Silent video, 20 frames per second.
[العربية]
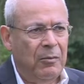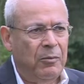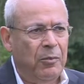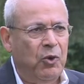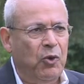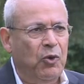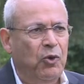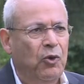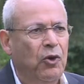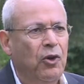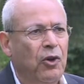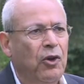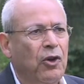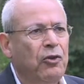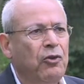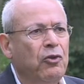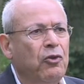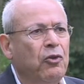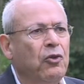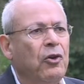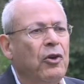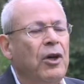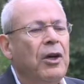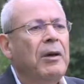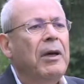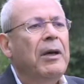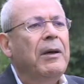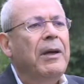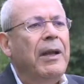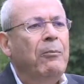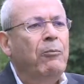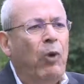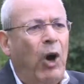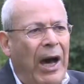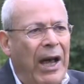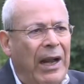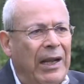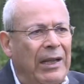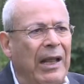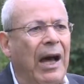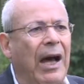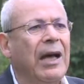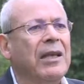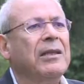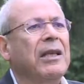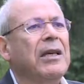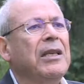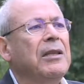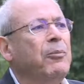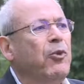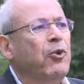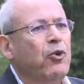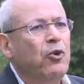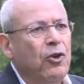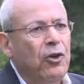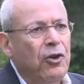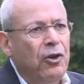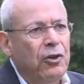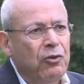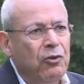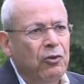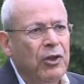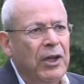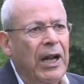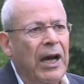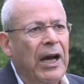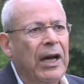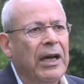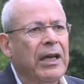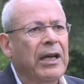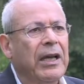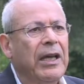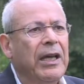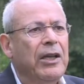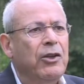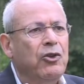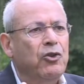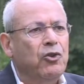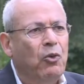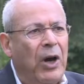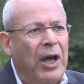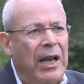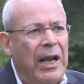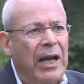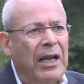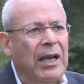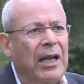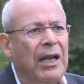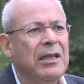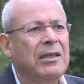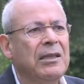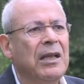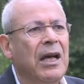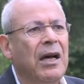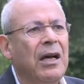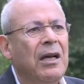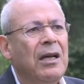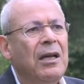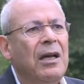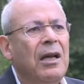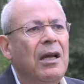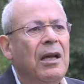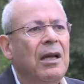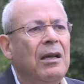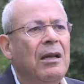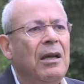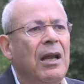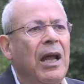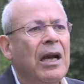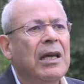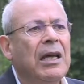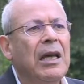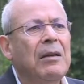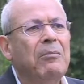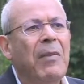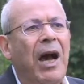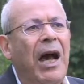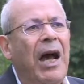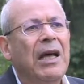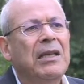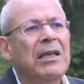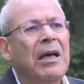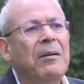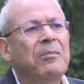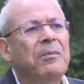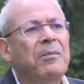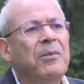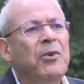بقول انه المعارضه اخطات بقول انه الى اخره الدول لكن ما حدا بيقول الثوره خاطئه لكن ما حدا